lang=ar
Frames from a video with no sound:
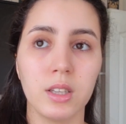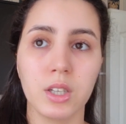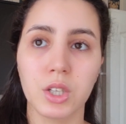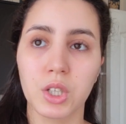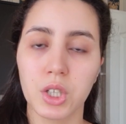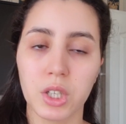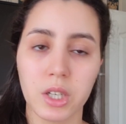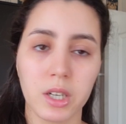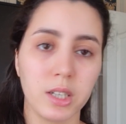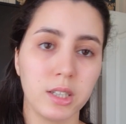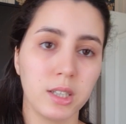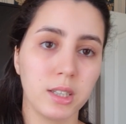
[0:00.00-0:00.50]

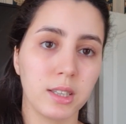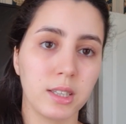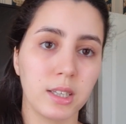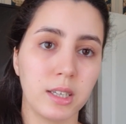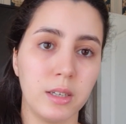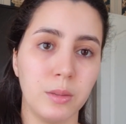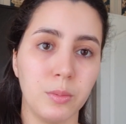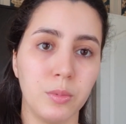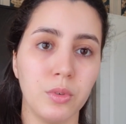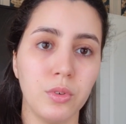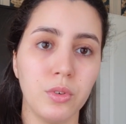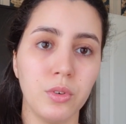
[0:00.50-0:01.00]
داكشي غادي
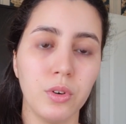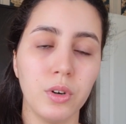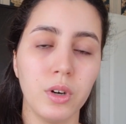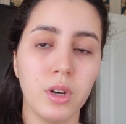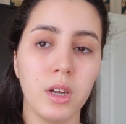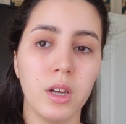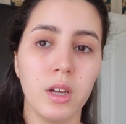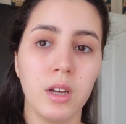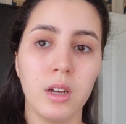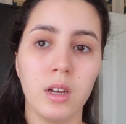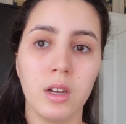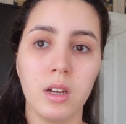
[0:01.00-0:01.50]
يطيبوه
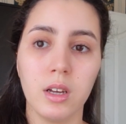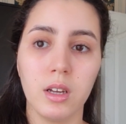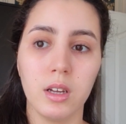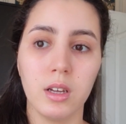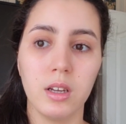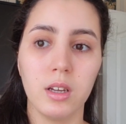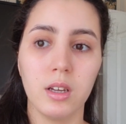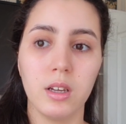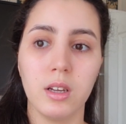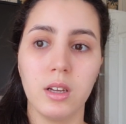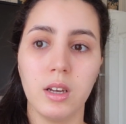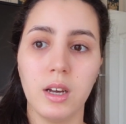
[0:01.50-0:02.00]

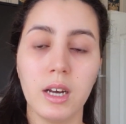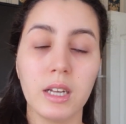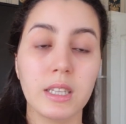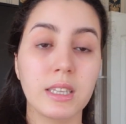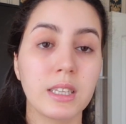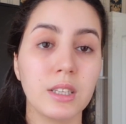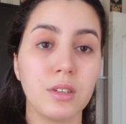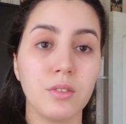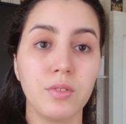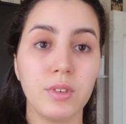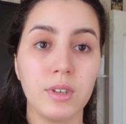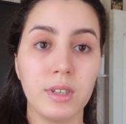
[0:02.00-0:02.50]
آه،
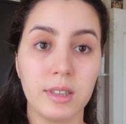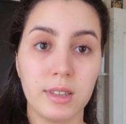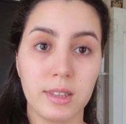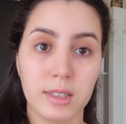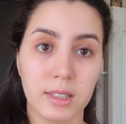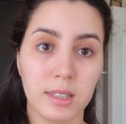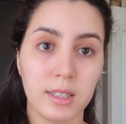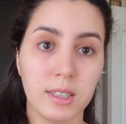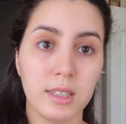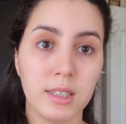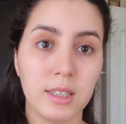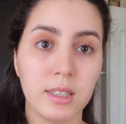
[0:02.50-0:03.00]
حاطين فيها
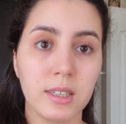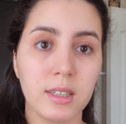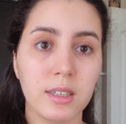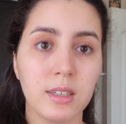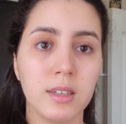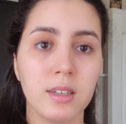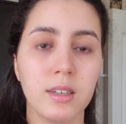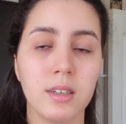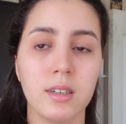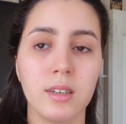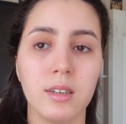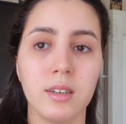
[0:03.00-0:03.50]
الدقيق
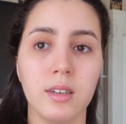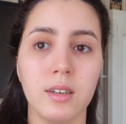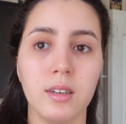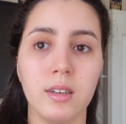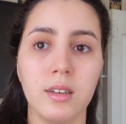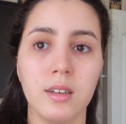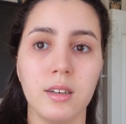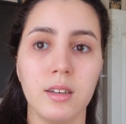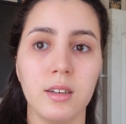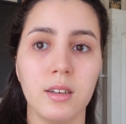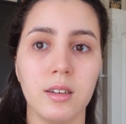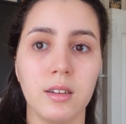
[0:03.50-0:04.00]

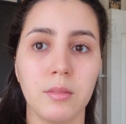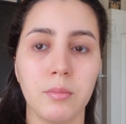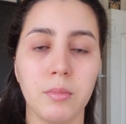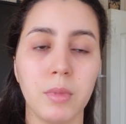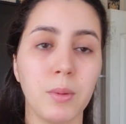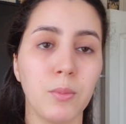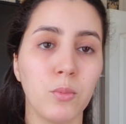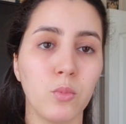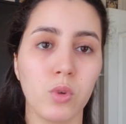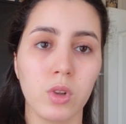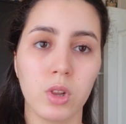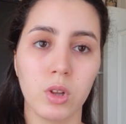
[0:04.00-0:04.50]
آه،
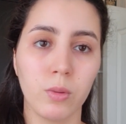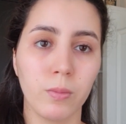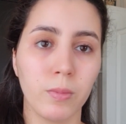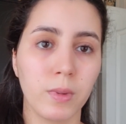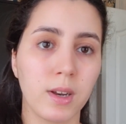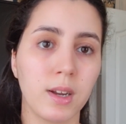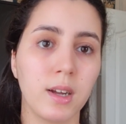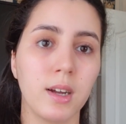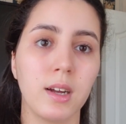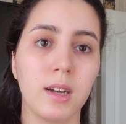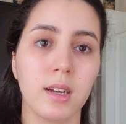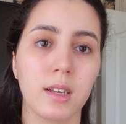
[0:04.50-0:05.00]
ميم ولدهم
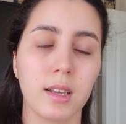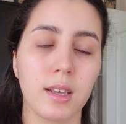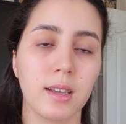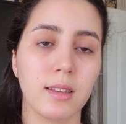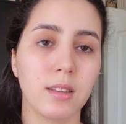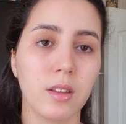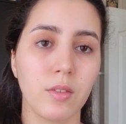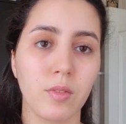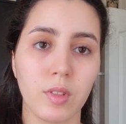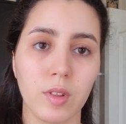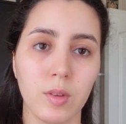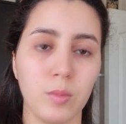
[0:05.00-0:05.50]
راه
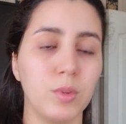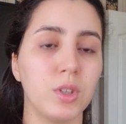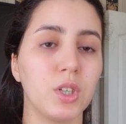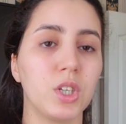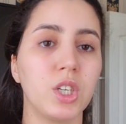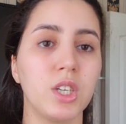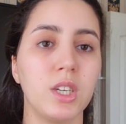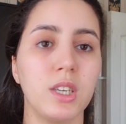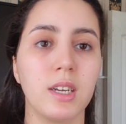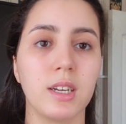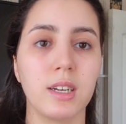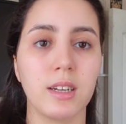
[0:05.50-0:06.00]
كيصيفطهم
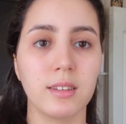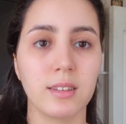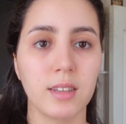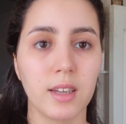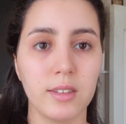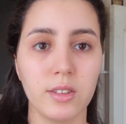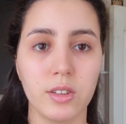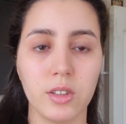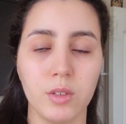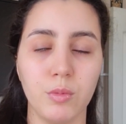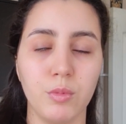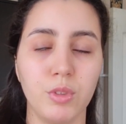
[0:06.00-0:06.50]
داكشي اللي كانت
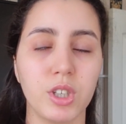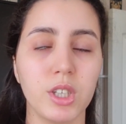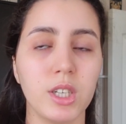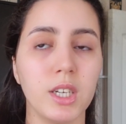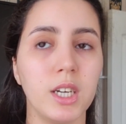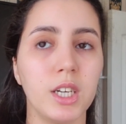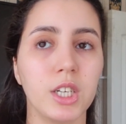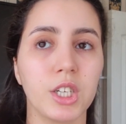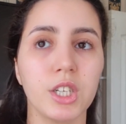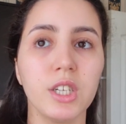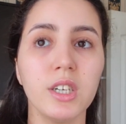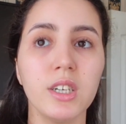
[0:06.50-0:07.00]
خاصهم شي
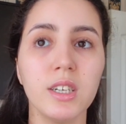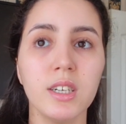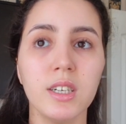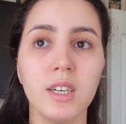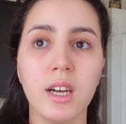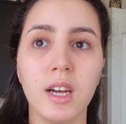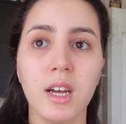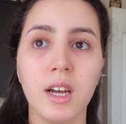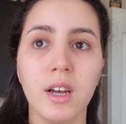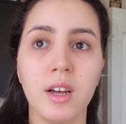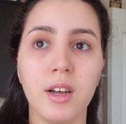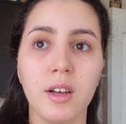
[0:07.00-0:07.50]
حاجه
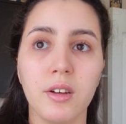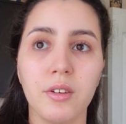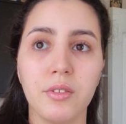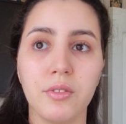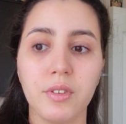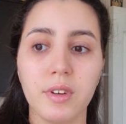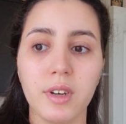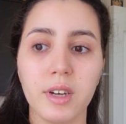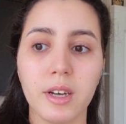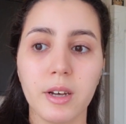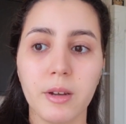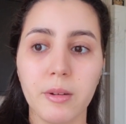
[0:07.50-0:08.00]
ف